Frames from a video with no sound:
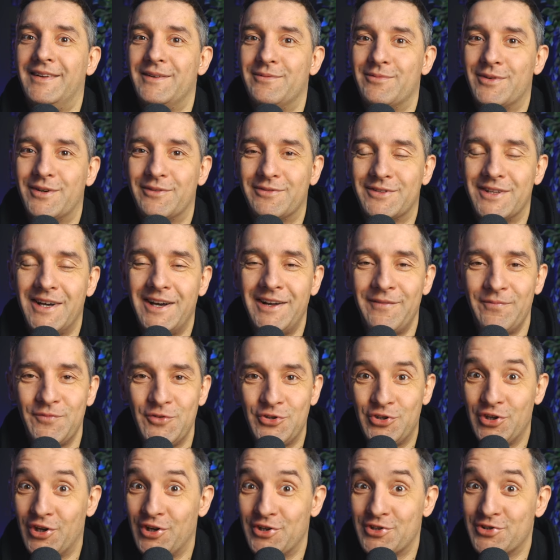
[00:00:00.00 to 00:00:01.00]
Prawda?
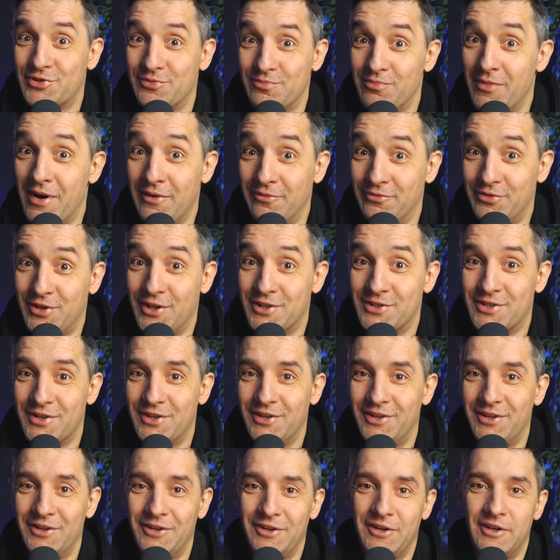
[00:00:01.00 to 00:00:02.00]
I teraz mam
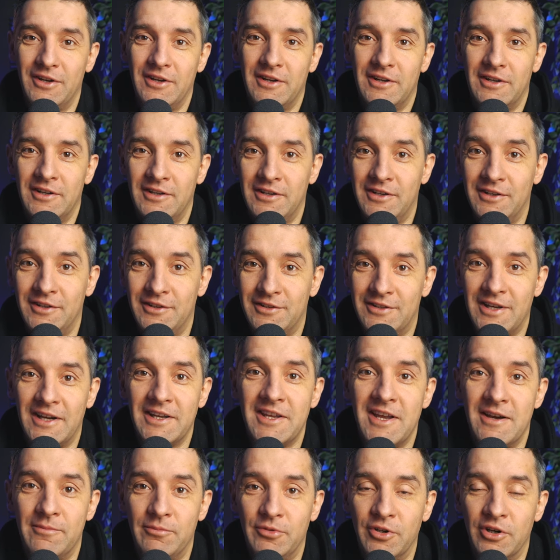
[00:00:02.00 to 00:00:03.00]
wiedzę Y,
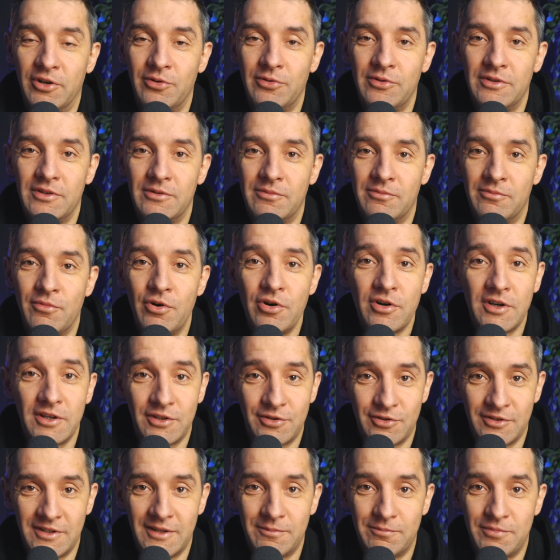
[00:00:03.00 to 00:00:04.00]
tajemną. Mogę
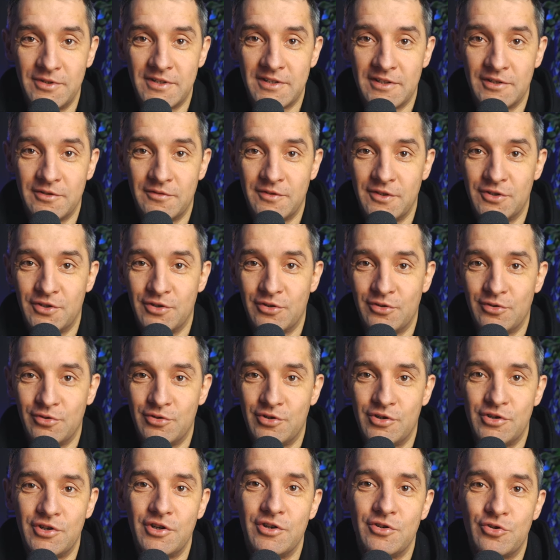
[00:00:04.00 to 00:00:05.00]
to napisać, wiecie, do
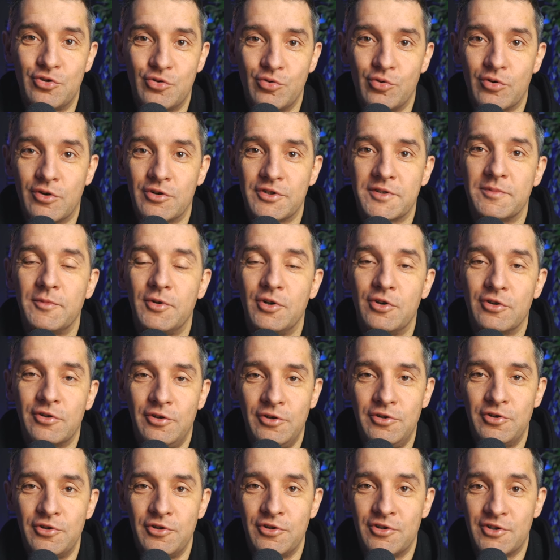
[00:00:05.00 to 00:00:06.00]
dziesięciu
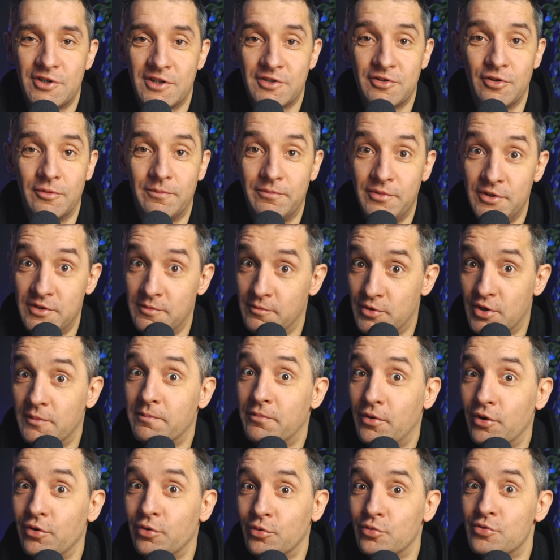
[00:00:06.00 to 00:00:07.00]
kosmologicznych czasopism, że
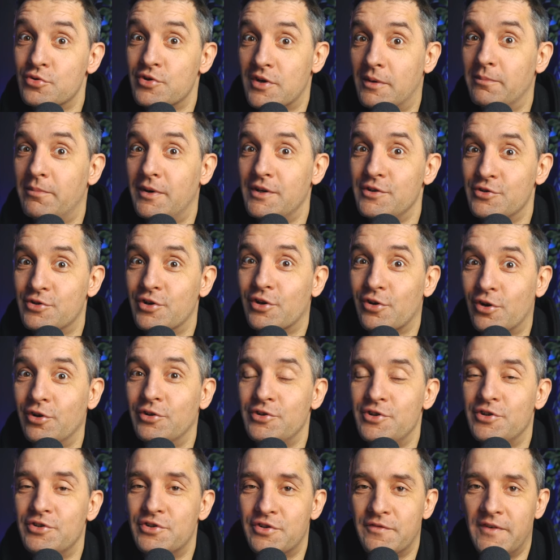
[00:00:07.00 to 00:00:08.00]
pojutrze będzie
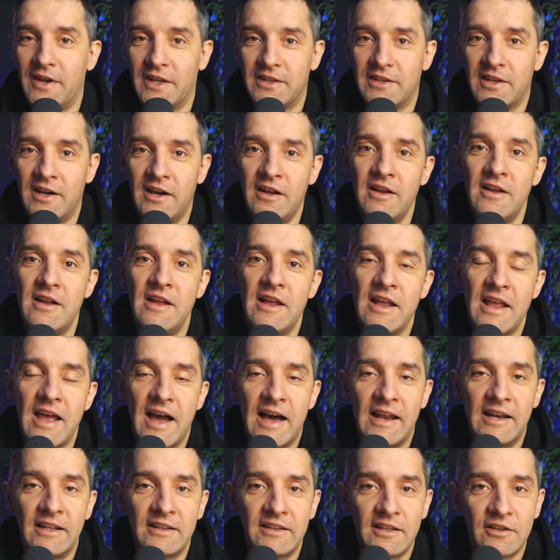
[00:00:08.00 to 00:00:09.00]
koniec świata,
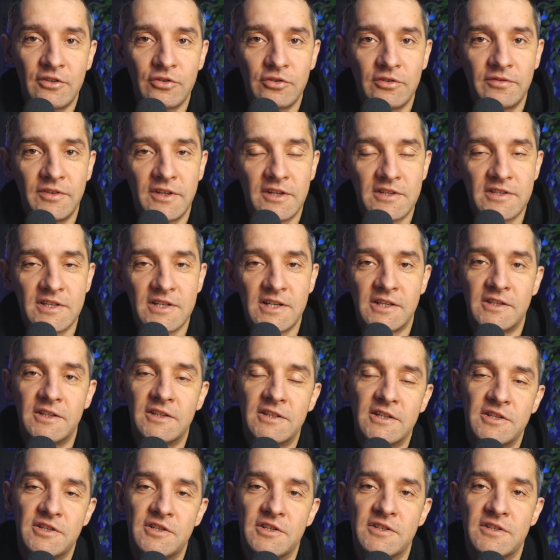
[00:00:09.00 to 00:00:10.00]
ale tego twierdzenia nie
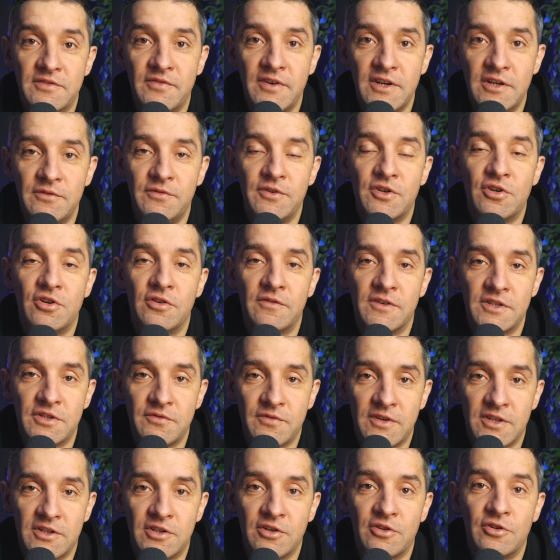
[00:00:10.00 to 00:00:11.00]
da się zweryfikować w
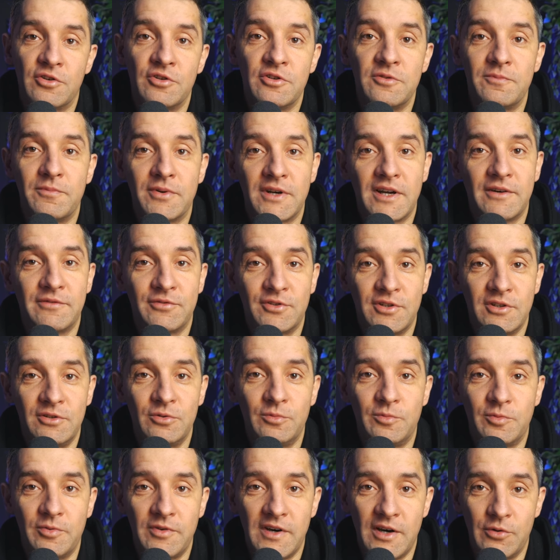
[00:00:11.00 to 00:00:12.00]
kategorii prawdy
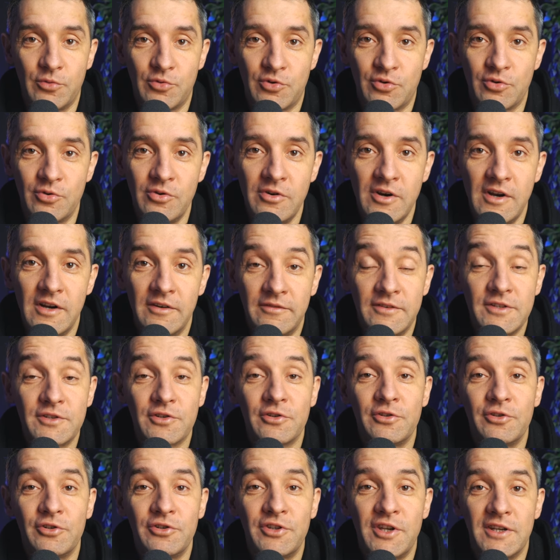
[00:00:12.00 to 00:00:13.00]
lub fałszu,
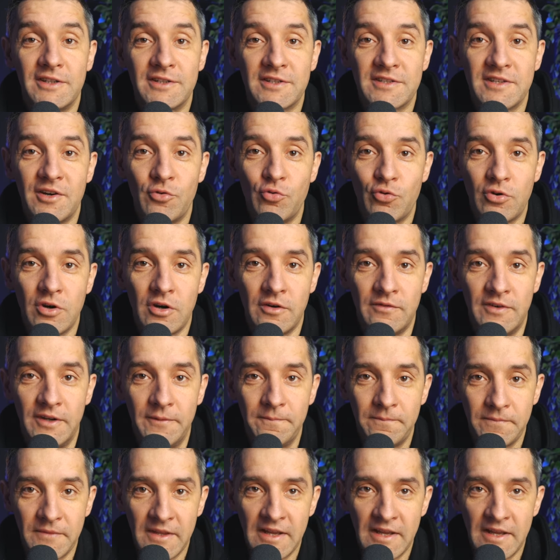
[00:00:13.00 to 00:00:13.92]
więc ono nie jest naukowe.